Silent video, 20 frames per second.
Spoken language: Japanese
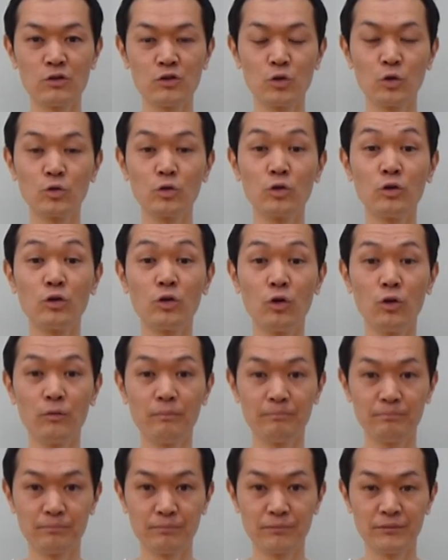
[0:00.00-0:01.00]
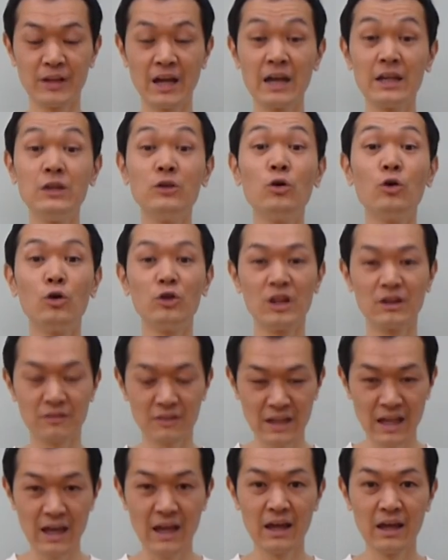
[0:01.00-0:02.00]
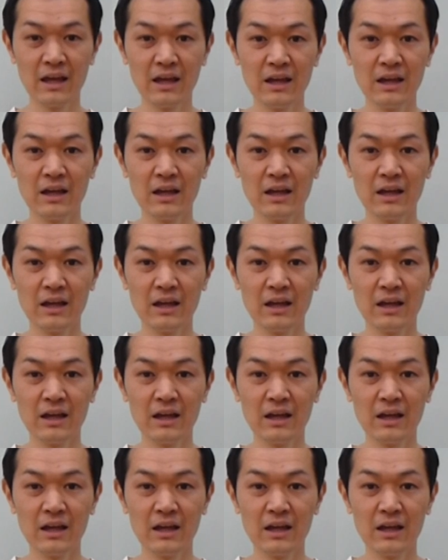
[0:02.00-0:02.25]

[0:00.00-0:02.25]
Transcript: 仕事の内容ですね、